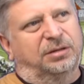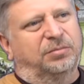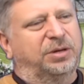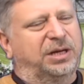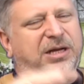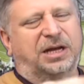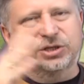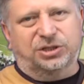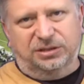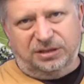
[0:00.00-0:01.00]
Были,
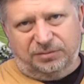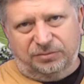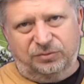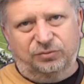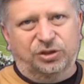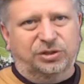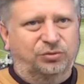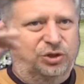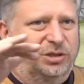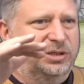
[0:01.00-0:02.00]
конечно, там уже
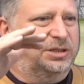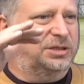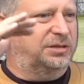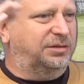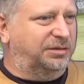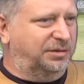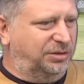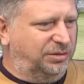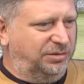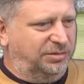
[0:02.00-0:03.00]
случились
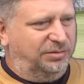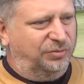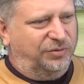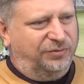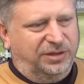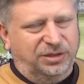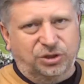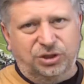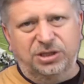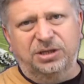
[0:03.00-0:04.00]
и нулевые
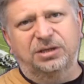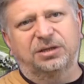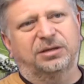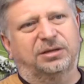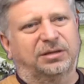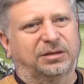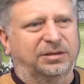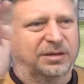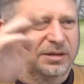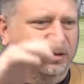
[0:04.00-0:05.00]
ничьи,
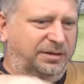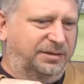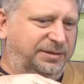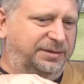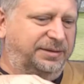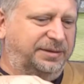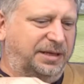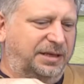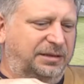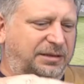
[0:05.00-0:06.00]
и э,
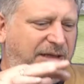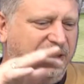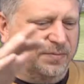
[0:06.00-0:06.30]
какие-то такие